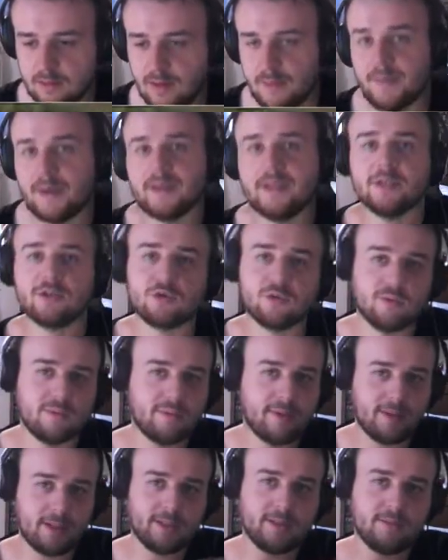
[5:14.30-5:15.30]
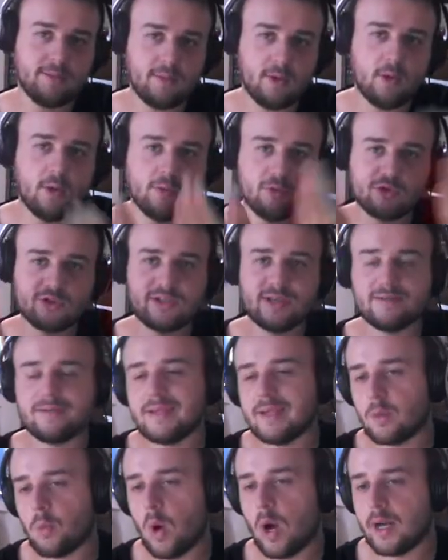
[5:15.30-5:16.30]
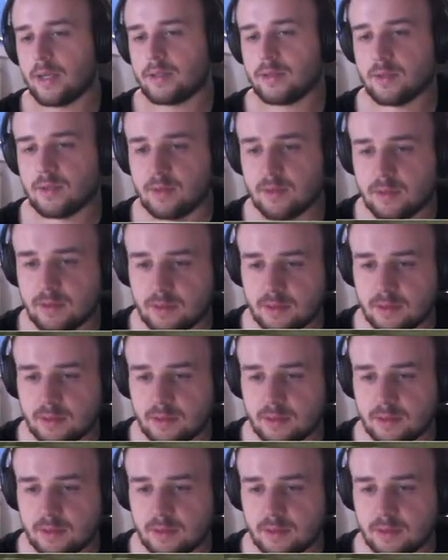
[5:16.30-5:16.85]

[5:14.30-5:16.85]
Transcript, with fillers: Vabbè, adesso beh, buttava, un 7 4. Le...